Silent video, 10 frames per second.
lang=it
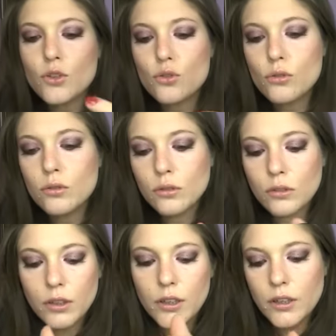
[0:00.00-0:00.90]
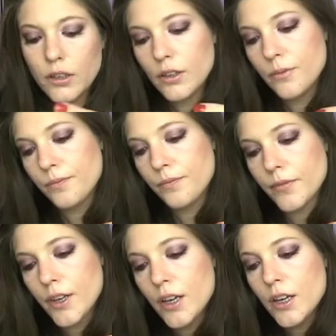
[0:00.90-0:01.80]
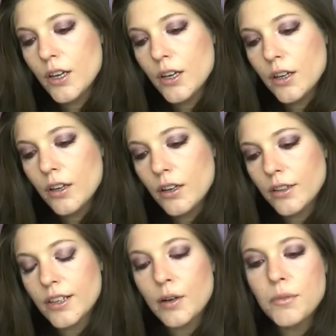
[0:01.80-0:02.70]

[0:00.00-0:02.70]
sono ehm, 3 eh,